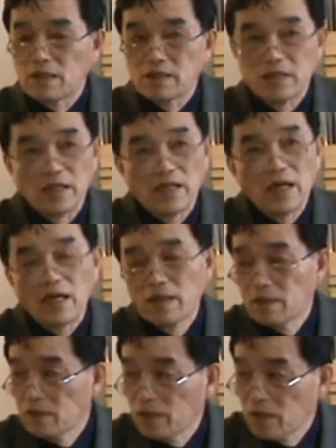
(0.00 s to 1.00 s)
人呐，
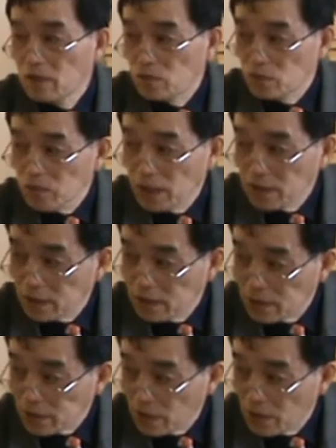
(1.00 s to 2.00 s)
诛杀的
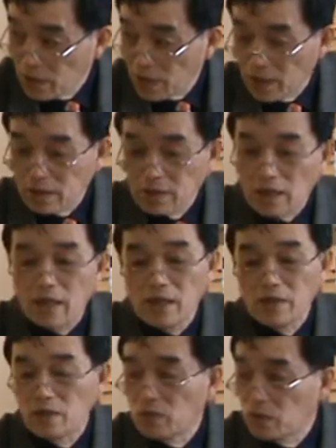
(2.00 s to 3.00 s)
这个人类啊，大
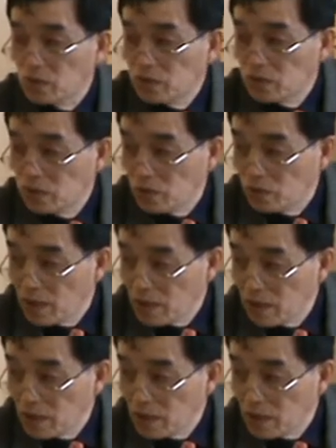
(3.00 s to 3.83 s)
概有九万